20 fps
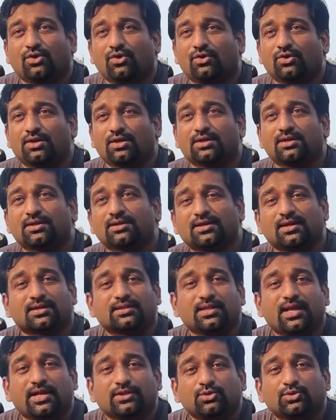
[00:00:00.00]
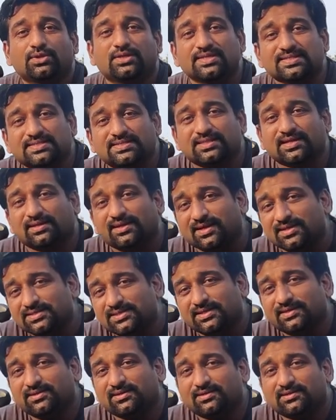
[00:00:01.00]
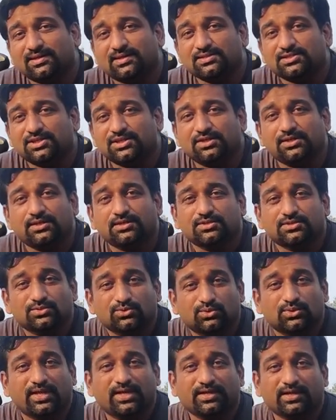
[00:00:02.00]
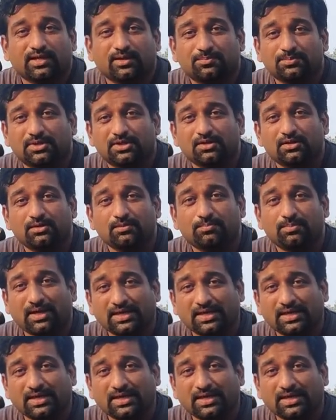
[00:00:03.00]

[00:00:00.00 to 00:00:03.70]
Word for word: और अगर करना है तो किस तरह से करना चाहिए सो दैट आपकी